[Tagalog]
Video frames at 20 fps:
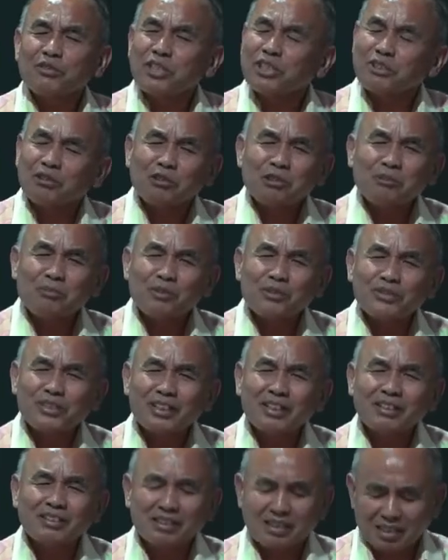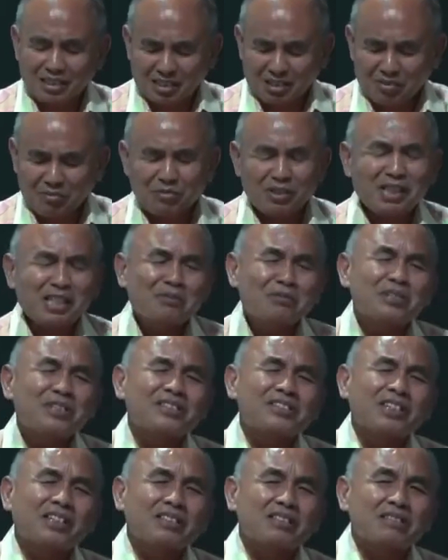Solomon, sir. Maraming
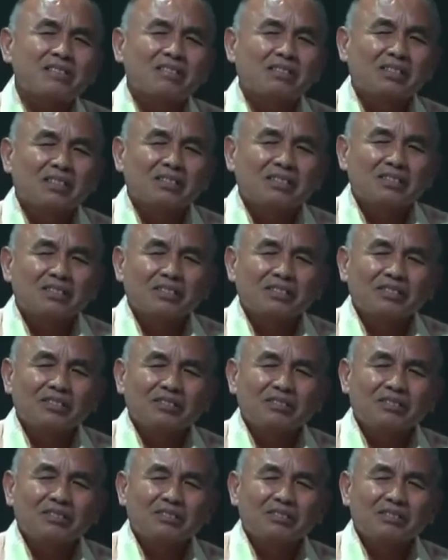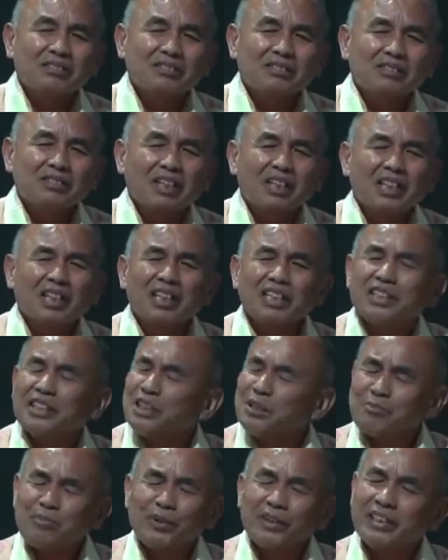chicks. No? Hindi
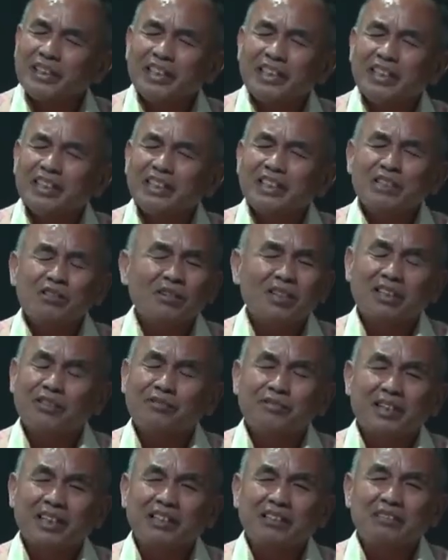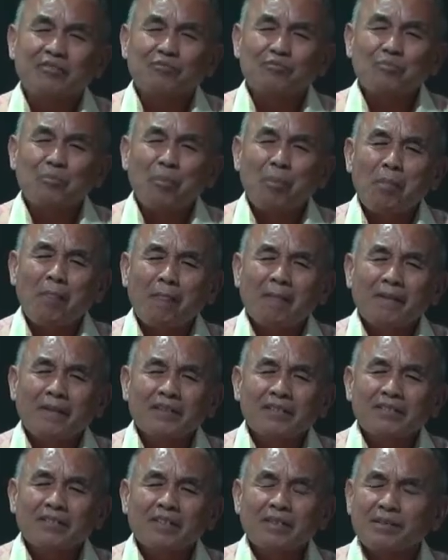pwede, hindi qualified.
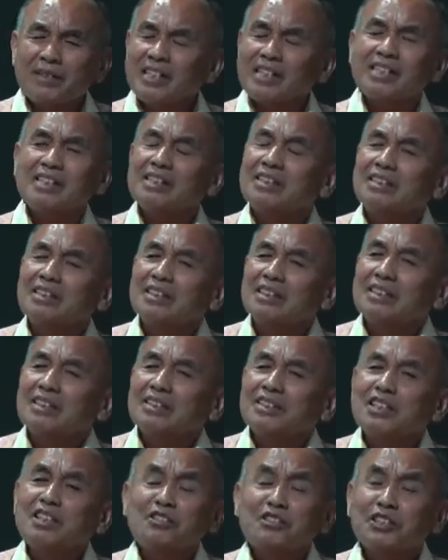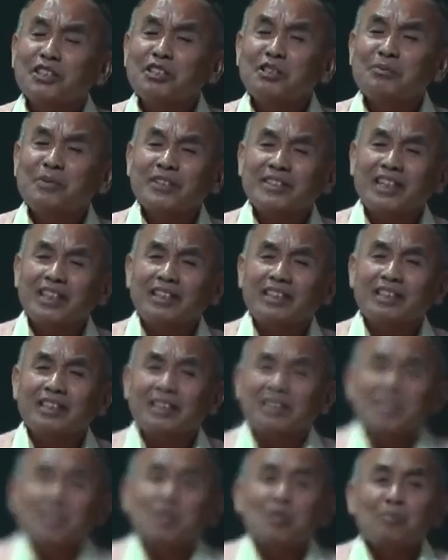Sabi niya, sino-sino pa dyan?
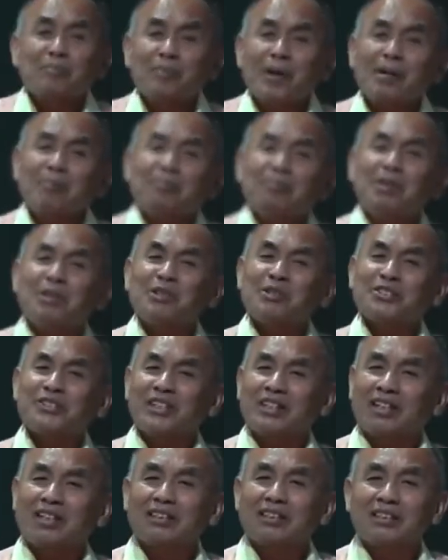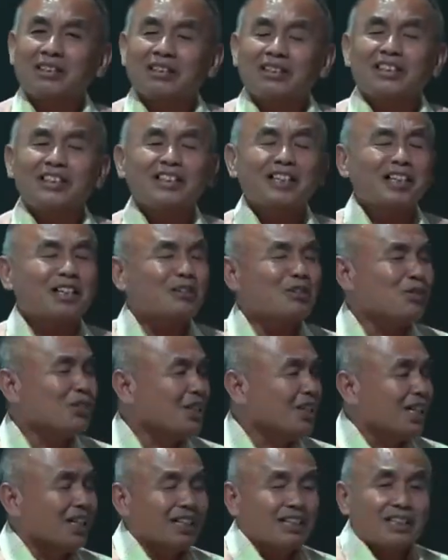Pablo, sir. Naku,
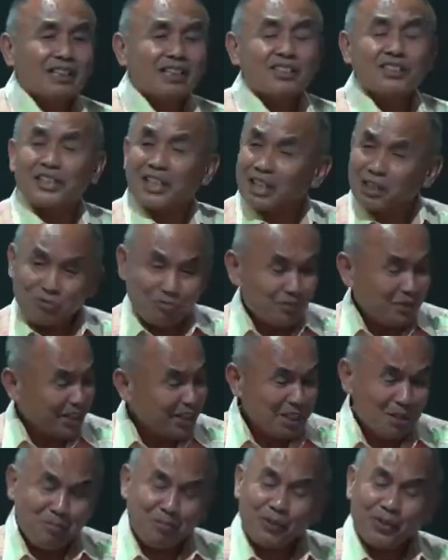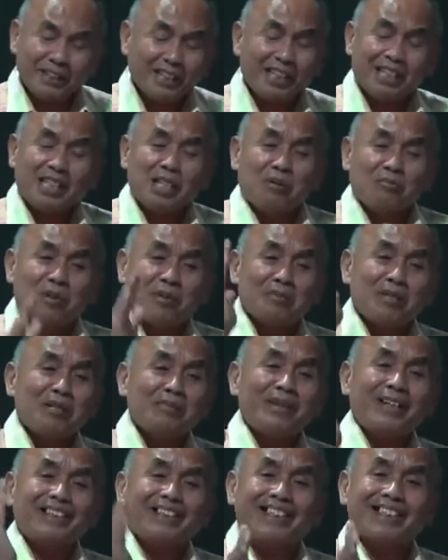sir, hindi pwede.
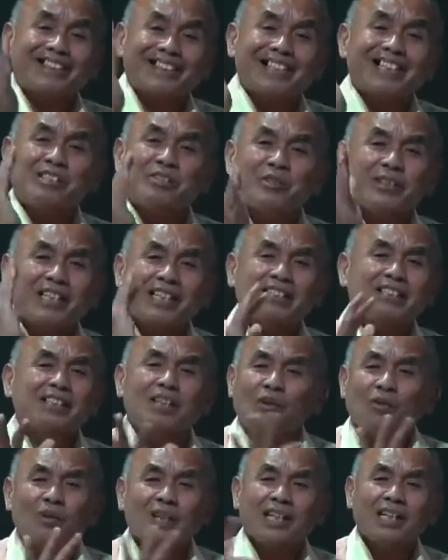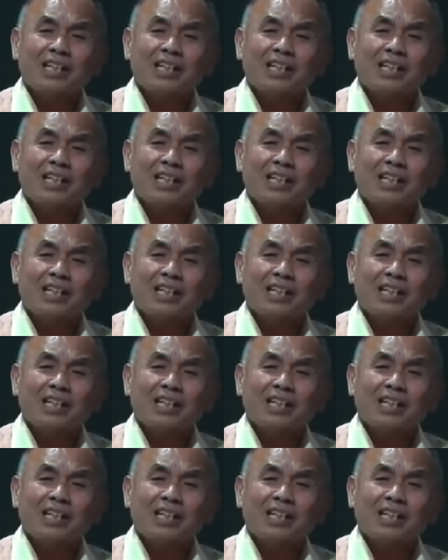Mamamatay tao yan. Wala.